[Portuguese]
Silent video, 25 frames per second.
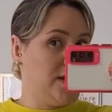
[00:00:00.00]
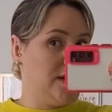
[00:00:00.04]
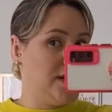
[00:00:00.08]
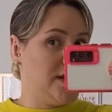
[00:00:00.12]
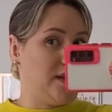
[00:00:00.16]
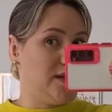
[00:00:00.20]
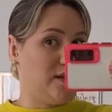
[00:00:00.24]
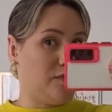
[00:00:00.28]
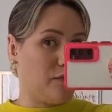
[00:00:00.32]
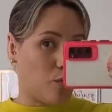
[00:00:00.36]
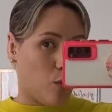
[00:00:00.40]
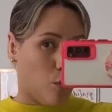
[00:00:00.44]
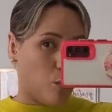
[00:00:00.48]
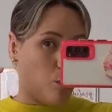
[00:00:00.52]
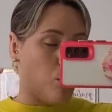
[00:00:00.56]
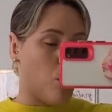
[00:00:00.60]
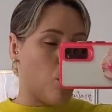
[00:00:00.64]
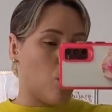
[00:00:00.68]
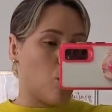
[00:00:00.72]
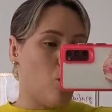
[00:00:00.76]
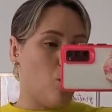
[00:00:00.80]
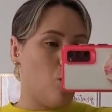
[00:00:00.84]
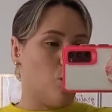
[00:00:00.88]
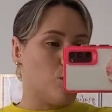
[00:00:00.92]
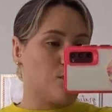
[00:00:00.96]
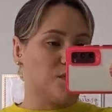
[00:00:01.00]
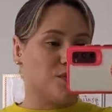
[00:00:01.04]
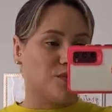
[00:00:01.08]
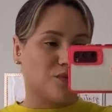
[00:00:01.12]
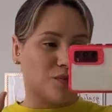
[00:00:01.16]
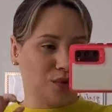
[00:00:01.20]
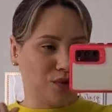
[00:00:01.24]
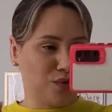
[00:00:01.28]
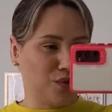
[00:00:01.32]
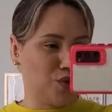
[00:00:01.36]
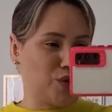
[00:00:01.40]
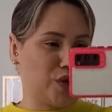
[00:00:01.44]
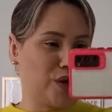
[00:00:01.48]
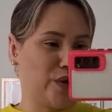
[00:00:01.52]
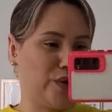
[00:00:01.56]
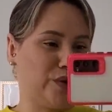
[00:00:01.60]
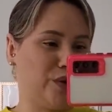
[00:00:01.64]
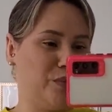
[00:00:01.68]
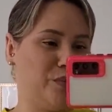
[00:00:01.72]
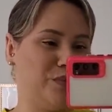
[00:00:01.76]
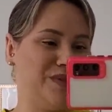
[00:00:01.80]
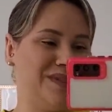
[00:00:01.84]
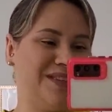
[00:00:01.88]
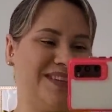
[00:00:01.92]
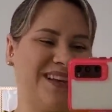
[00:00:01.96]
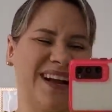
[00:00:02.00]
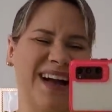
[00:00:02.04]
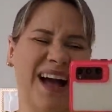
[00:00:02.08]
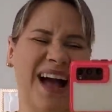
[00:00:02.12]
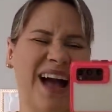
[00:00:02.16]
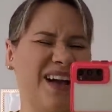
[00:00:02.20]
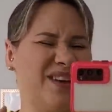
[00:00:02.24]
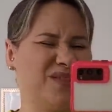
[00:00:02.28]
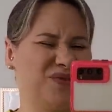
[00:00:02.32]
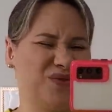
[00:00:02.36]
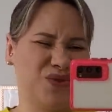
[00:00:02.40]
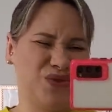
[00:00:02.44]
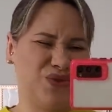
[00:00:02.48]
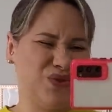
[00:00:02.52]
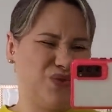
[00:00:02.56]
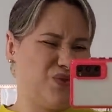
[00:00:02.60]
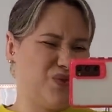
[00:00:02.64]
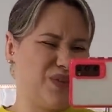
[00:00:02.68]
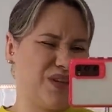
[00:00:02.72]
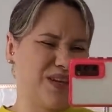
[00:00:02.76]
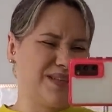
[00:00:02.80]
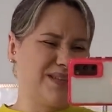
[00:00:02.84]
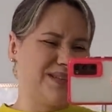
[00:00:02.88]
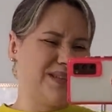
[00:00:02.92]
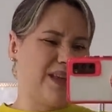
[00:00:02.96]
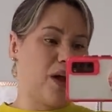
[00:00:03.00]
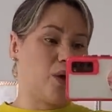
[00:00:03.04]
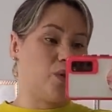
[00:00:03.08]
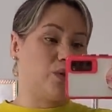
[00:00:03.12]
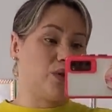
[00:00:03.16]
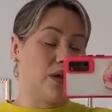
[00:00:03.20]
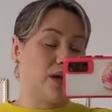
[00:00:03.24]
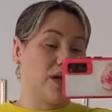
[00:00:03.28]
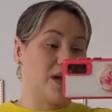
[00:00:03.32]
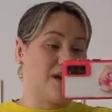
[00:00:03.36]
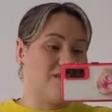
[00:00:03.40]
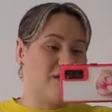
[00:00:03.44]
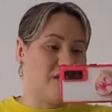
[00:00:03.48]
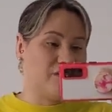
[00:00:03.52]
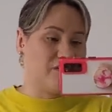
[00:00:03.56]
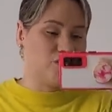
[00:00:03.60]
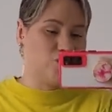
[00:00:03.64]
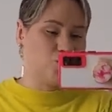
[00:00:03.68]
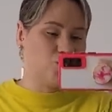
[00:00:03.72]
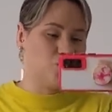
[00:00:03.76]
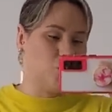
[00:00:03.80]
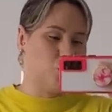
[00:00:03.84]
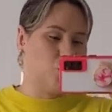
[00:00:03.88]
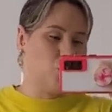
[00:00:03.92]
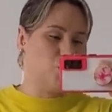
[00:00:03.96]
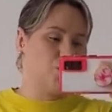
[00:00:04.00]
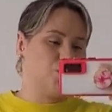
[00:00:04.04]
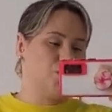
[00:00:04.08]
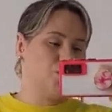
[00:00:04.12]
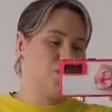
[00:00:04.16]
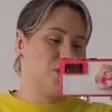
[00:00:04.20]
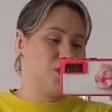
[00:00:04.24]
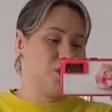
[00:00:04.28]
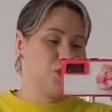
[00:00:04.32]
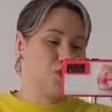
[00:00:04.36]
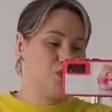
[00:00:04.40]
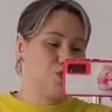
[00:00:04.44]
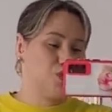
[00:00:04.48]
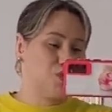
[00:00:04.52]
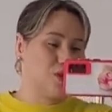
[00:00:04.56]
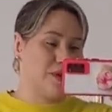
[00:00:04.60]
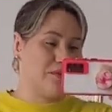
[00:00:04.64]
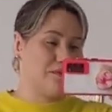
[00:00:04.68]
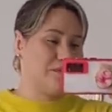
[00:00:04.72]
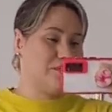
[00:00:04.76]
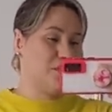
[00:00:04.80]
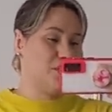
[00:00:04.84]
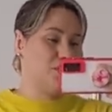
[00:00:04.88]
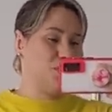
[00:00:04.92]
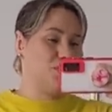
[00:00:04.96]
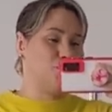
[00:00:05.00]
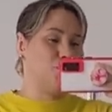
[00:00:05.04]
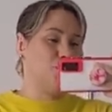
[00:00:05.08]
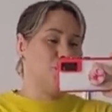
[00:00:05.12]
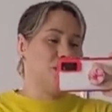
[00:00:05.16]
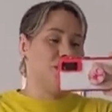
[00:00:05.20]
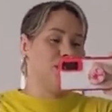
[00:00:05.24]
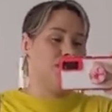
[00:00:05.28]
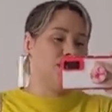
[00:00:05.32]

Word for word: E ainda ficou um pouco úmido. Quando eu chegar, eu termino de secar. gente, vida que segue. Eu tenho que gravar vídeo hoje, tenho que editar vídeo.